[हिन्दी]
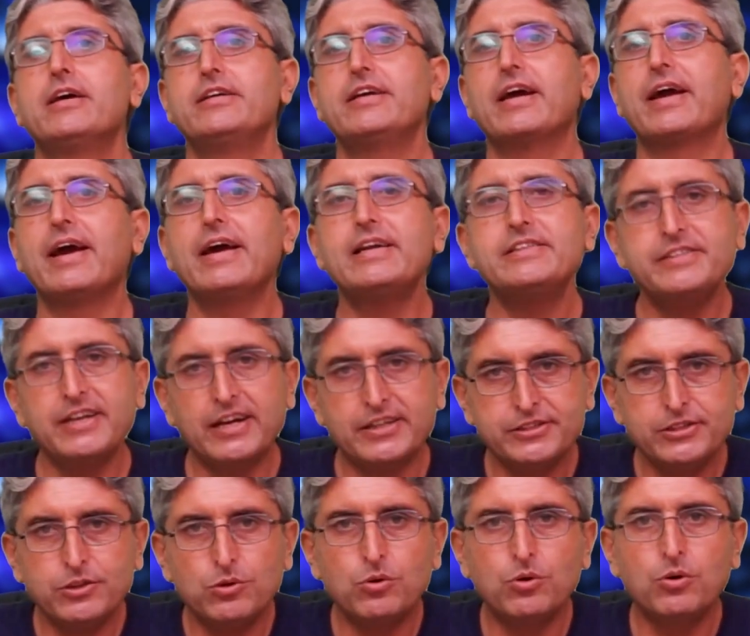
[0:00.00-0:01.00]
ये गैर
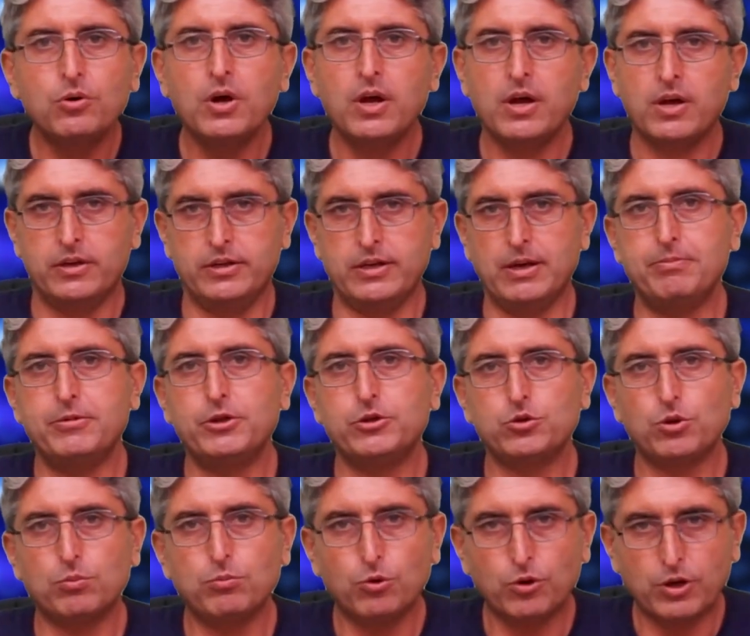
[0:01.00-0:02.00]
सियासी हों ये अपने
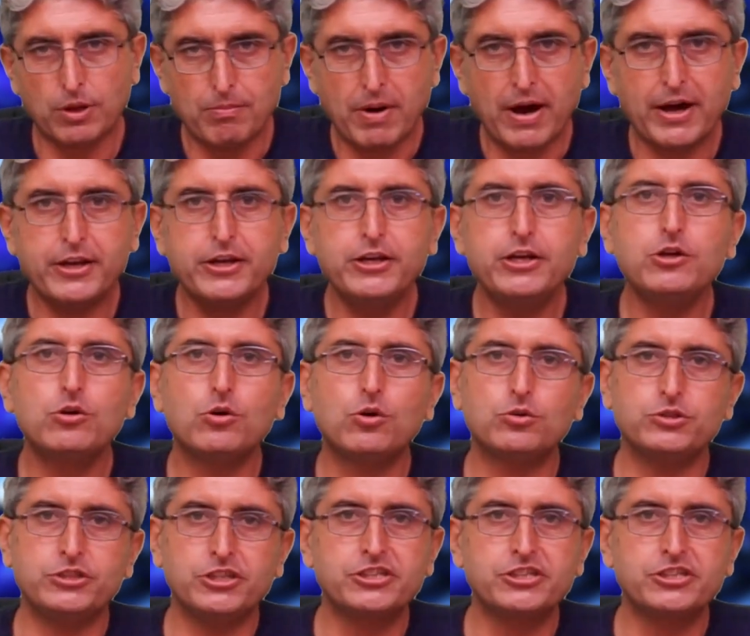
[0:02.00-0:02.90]
शोबों के माहरीन हो